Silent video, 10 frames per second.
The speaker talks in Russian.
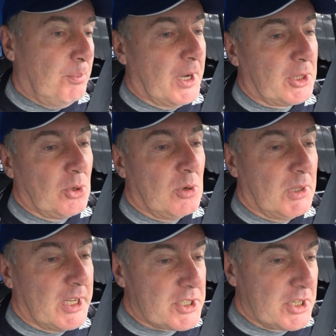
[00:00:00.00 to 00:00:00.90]
потом
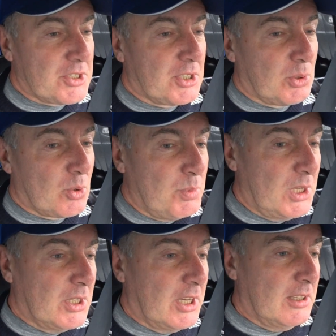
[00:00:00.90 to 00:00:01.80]
ложится
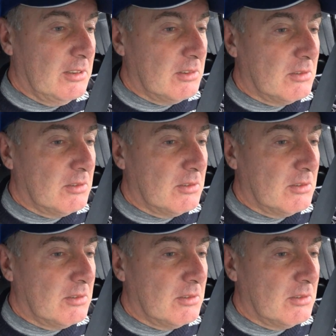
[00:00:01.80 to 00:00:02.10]
турбина,